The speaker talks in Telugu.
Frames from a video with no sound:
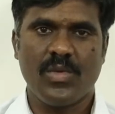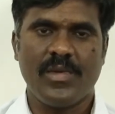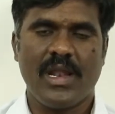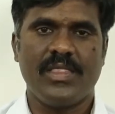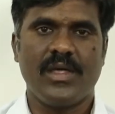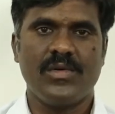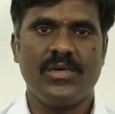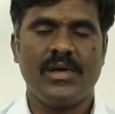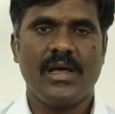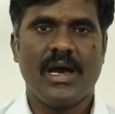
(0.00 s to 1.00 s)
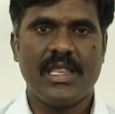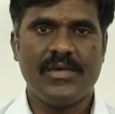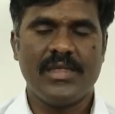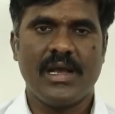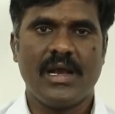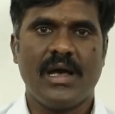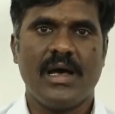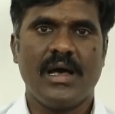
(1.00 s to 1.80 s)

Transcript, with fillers: కుర్మలందరూ అదేవిధంగా